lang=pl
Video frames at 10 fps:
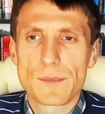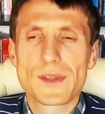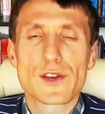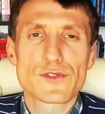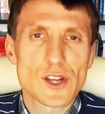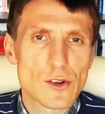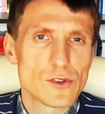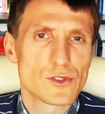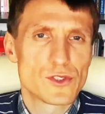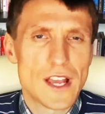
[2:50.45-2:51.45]
pierwszego
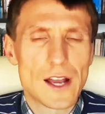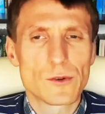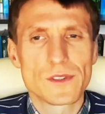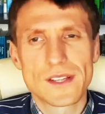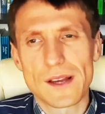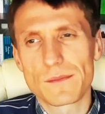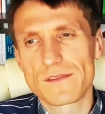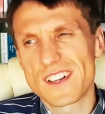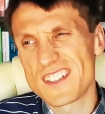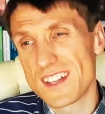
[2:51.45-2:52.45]
rozdziału i tam
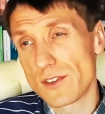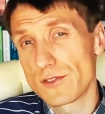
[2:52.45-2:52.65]
wersety